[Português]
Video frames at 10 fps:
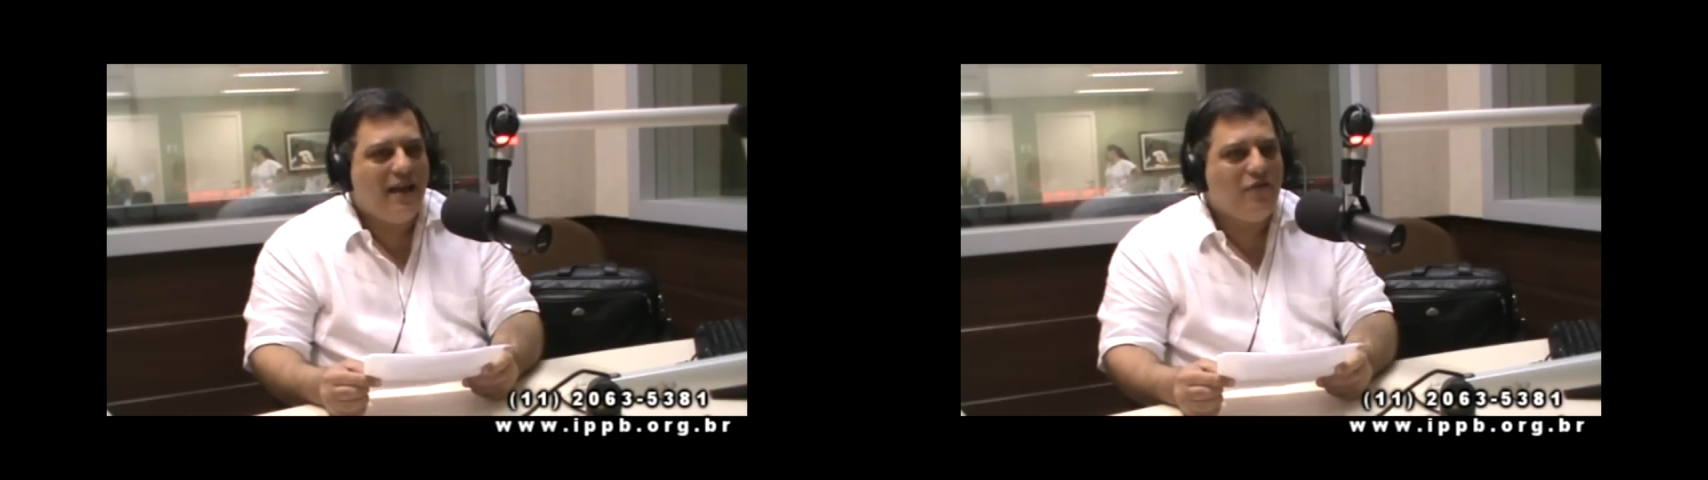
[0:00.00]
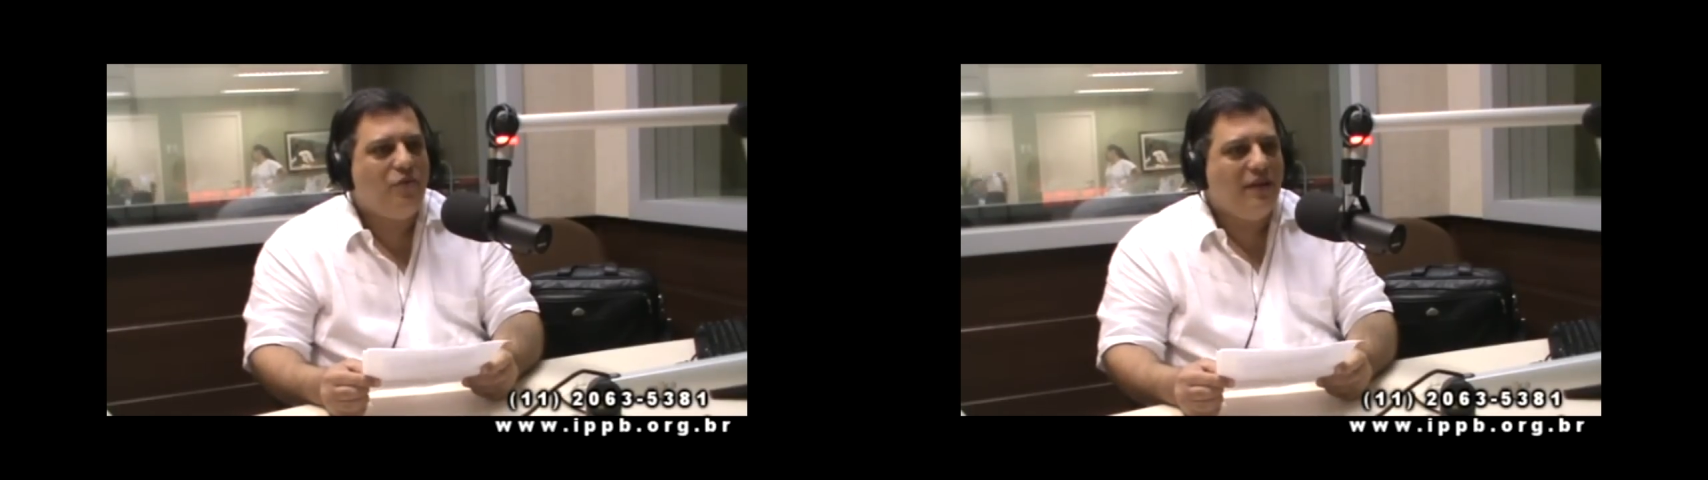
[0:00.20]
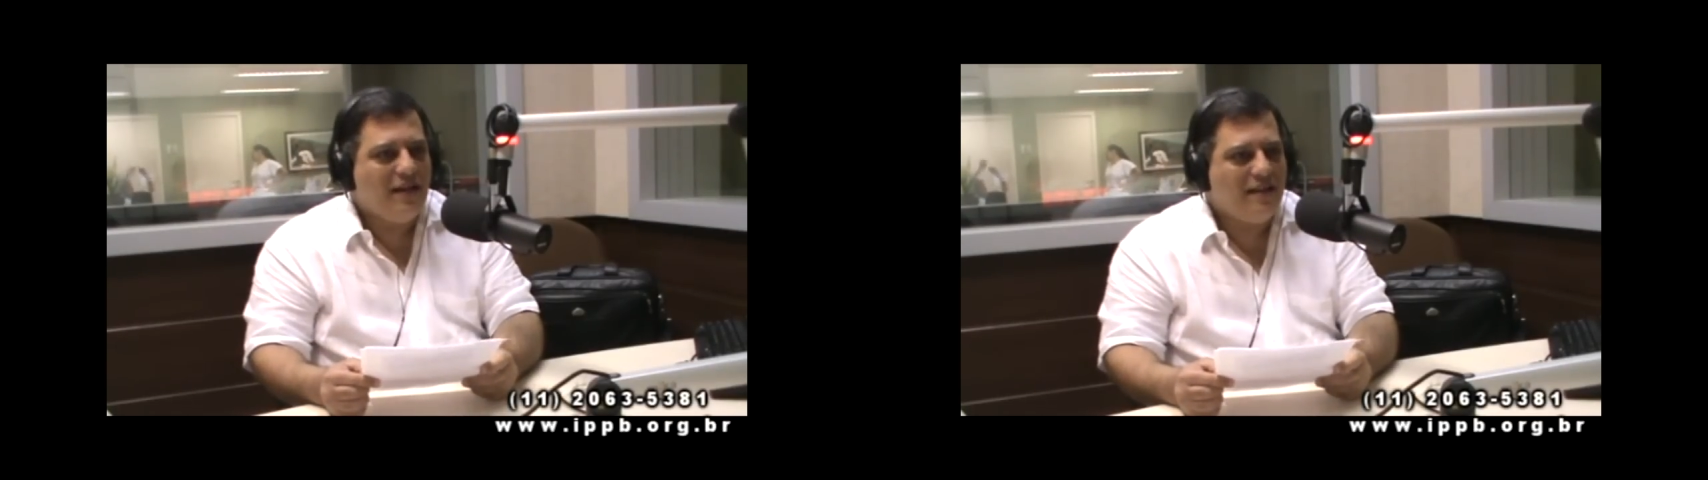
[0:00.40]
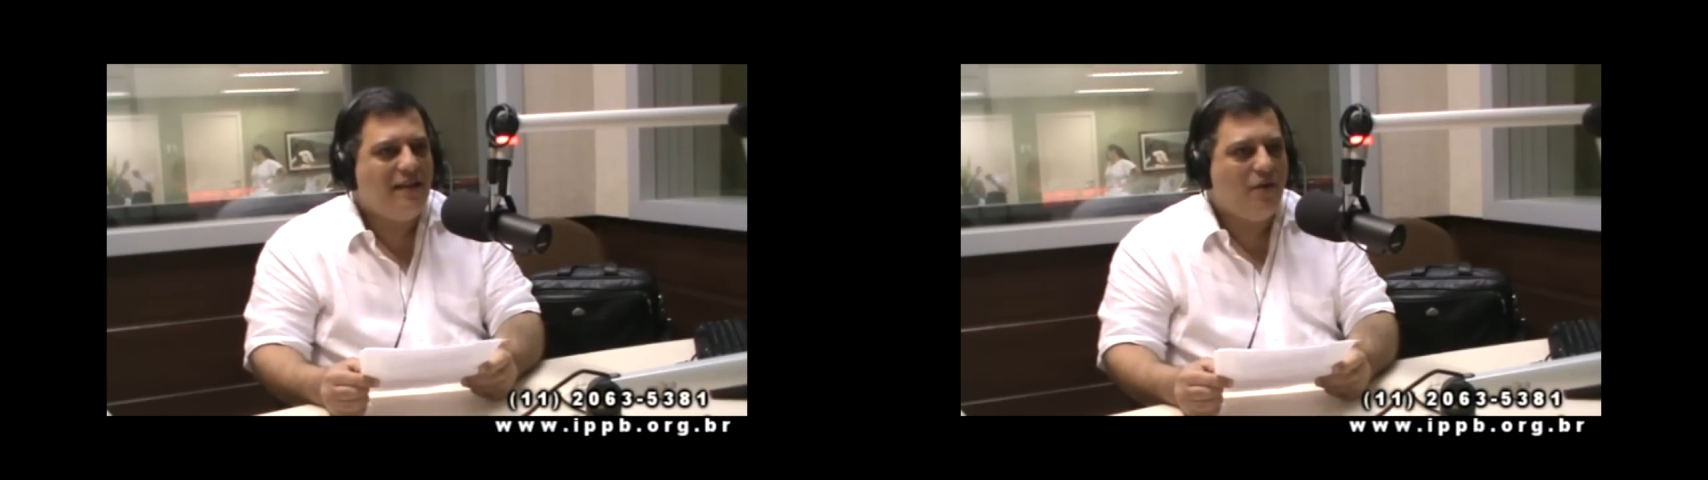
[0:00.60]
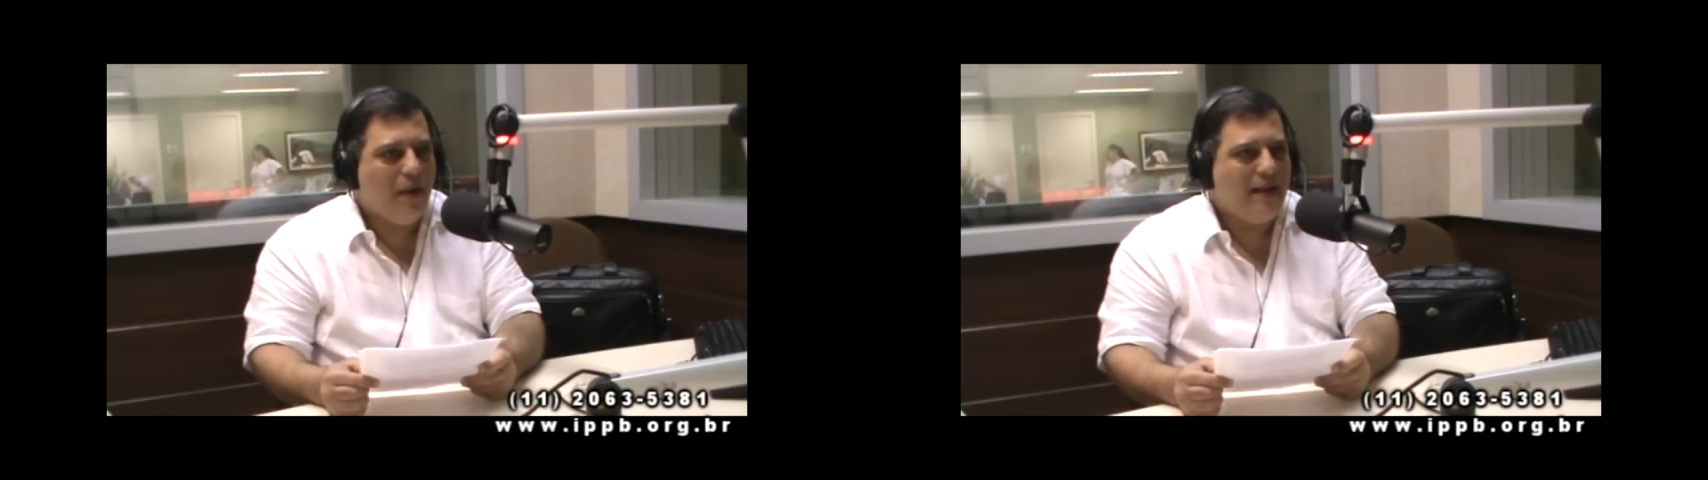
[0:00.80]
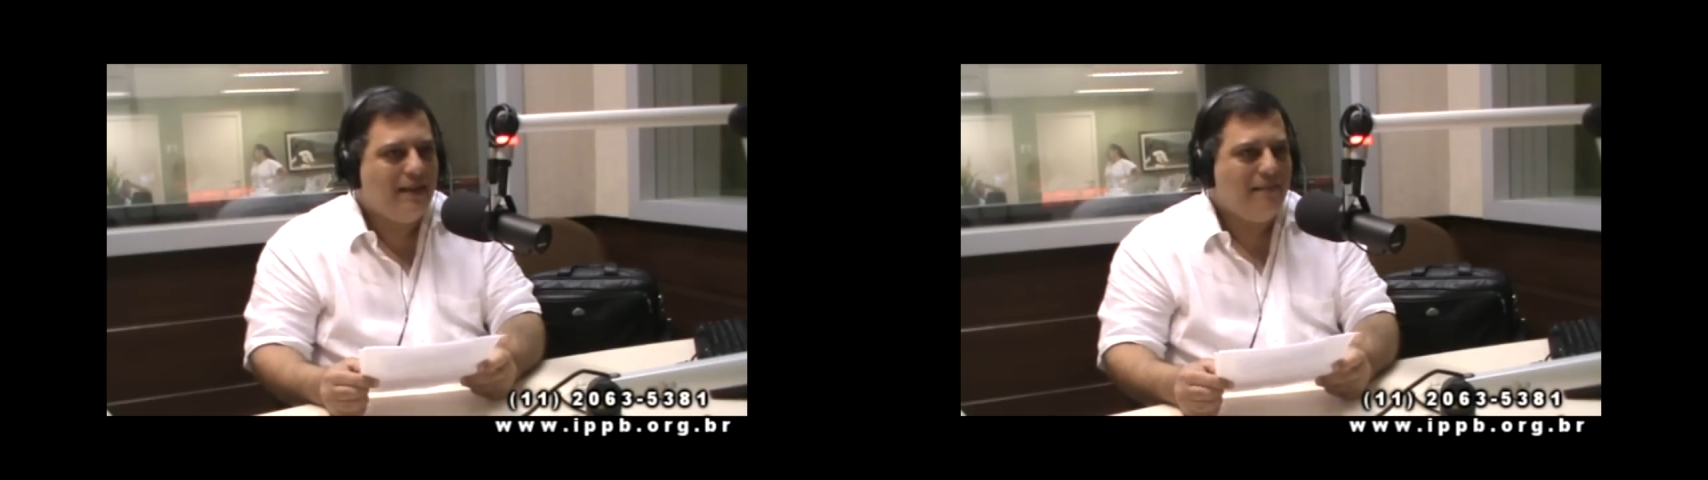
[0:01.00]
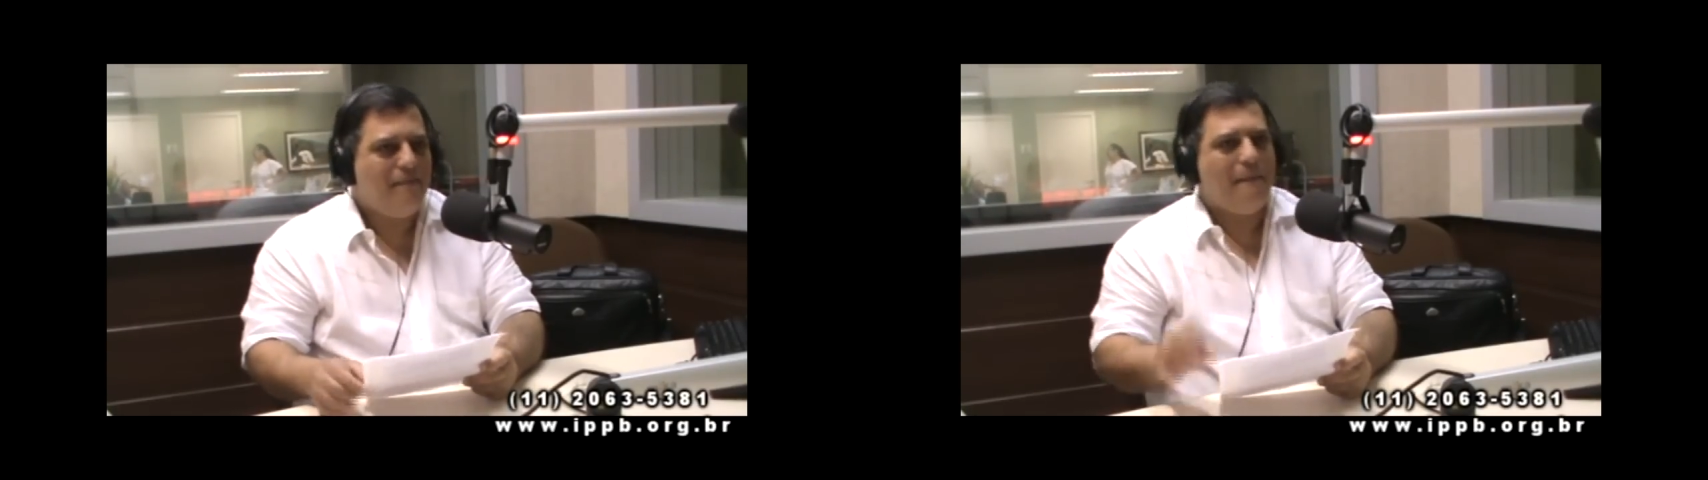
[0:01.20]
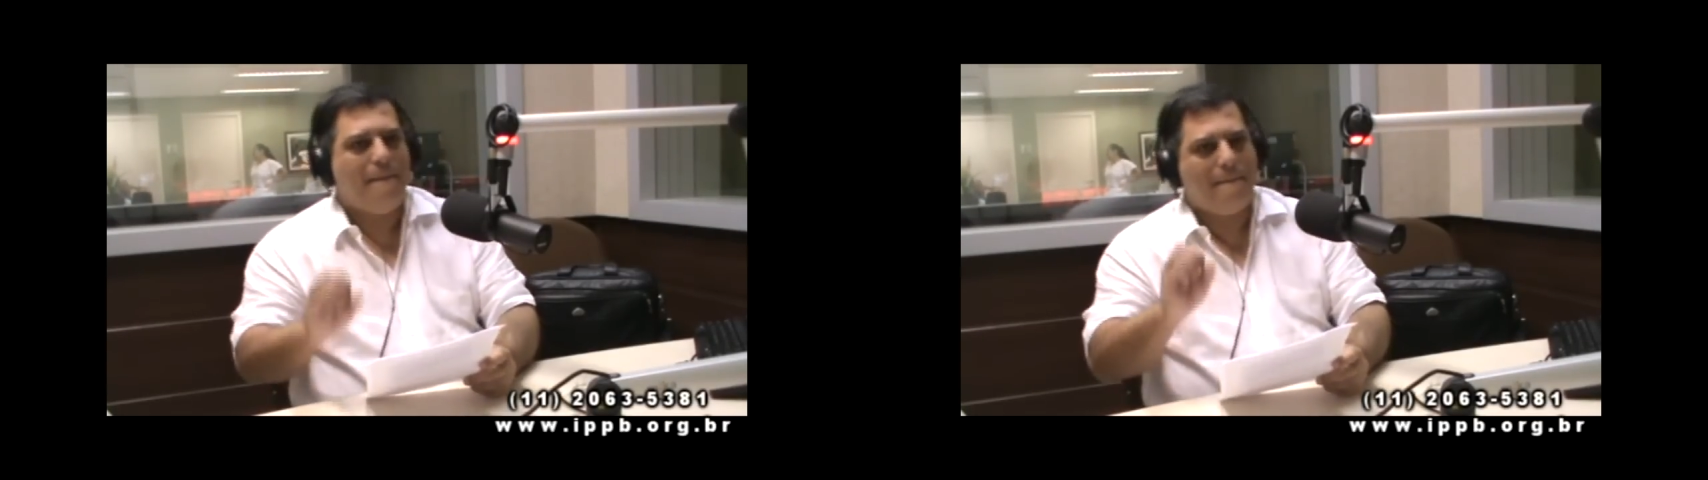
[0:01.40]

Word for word: ressonância adequada.